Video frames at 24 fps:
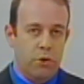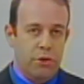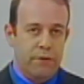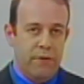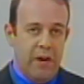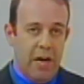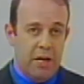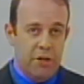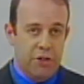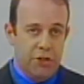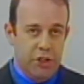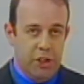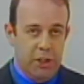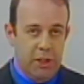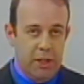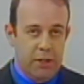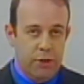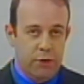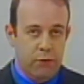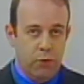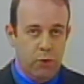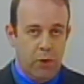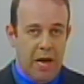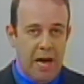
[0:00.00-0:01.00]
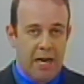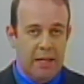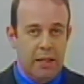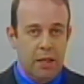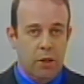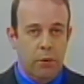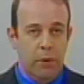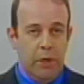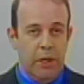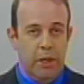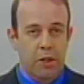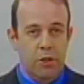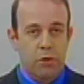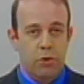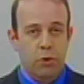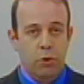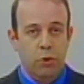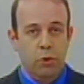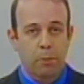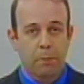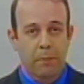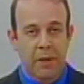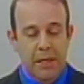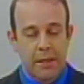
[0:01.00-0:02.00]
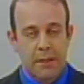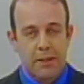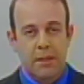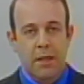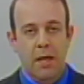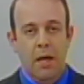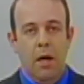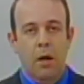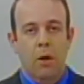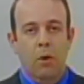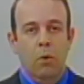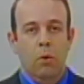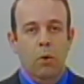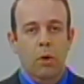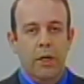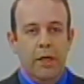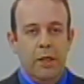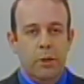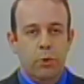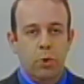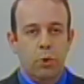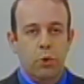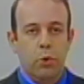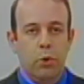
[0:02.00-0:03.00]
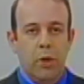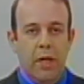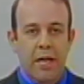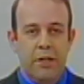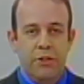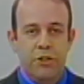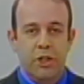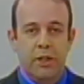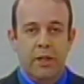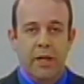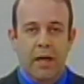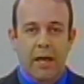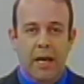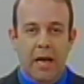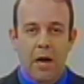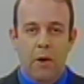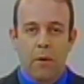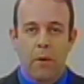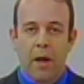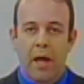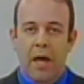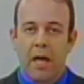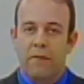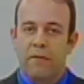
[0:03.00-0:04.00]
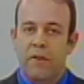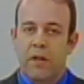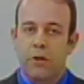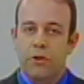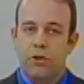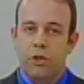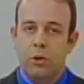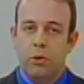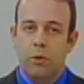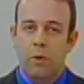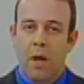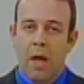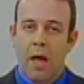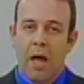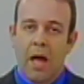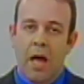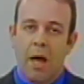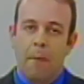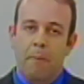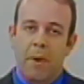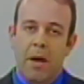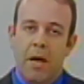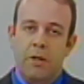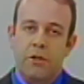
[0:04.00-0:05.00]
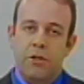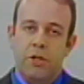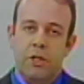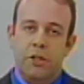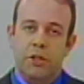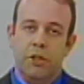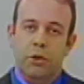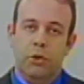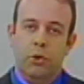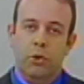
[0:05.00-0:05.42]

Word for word: de Verginha, divulgada no início do mês, o litro do leite integral era vendido a partir de R$